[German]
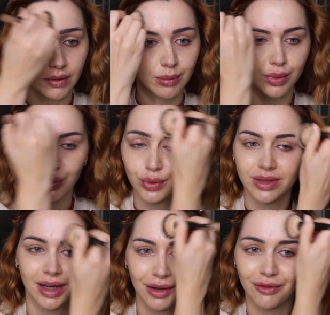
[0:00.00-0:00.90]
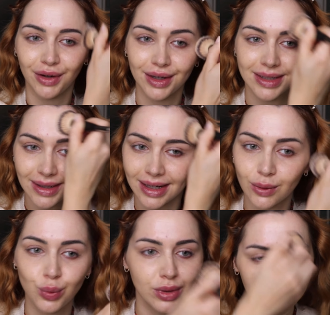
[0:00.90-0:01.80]
wenn Produkte einfach
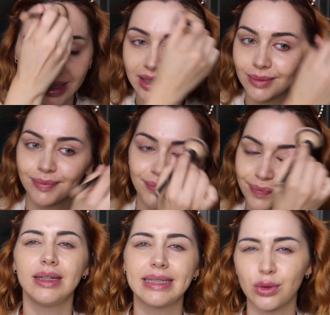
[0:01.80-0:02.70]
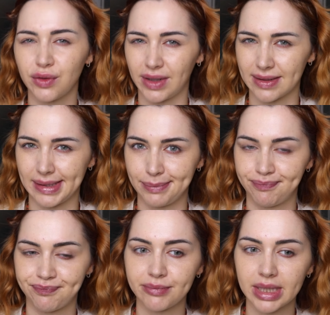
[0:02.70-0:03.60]
gut riechen. Ist durchwachsen.
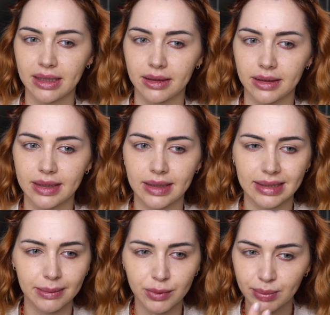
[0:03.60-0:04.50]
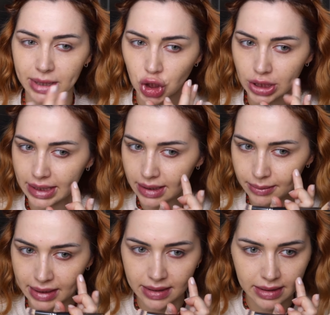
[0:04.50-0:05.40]
Äh, es gibt so ein paar Stellen
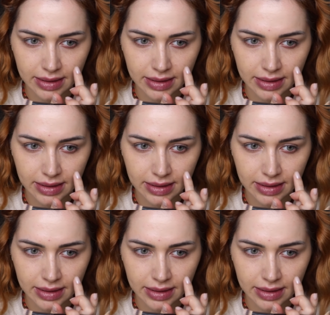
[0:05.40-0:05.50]
meines